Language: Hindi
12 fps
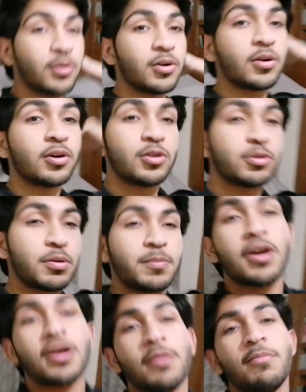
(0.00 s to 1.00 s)
तो
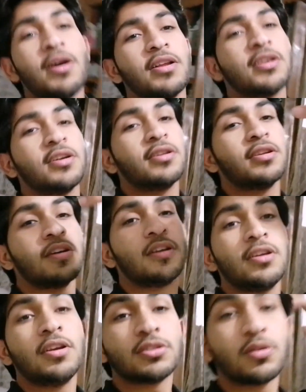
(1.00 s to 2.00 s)
उस पर भी आगे बात करते हैं